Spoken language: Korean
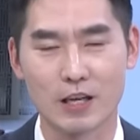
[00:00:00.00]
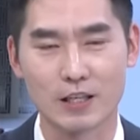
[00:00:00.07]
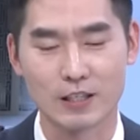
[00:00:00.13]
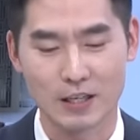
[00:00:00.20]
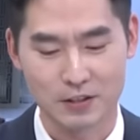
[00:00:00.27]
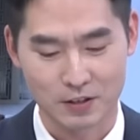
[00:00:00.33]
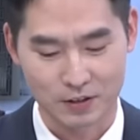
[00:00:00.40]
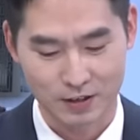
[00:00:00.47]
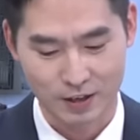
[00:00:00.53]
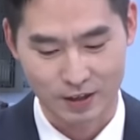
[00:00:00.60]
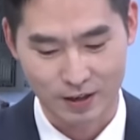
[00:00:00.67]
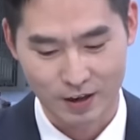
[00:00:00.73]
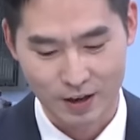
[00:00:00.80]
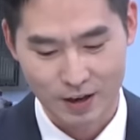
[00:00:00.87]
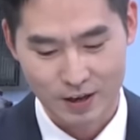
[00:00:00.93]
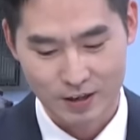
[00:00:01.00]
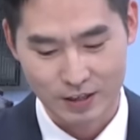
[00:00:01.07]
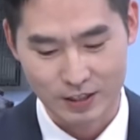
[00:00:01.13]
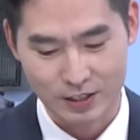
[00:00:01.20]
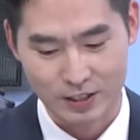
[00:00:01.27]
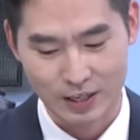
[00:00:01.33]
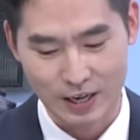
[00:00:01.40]
얘기를 했는데 이게
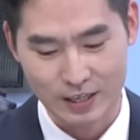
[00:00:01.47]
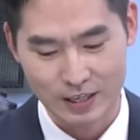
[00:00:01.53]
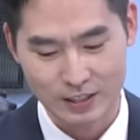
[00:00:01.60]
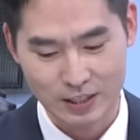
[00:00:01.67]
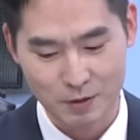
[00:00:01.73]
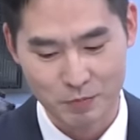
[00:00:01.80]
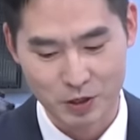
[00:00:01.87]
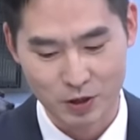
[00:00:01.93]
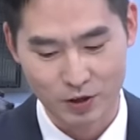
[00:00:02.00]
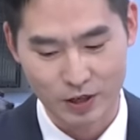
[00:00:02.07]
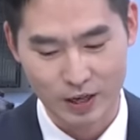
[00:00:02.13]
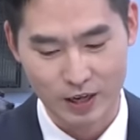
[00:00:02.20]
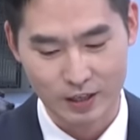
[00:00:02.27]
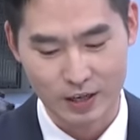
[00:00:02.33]
지난해 12월에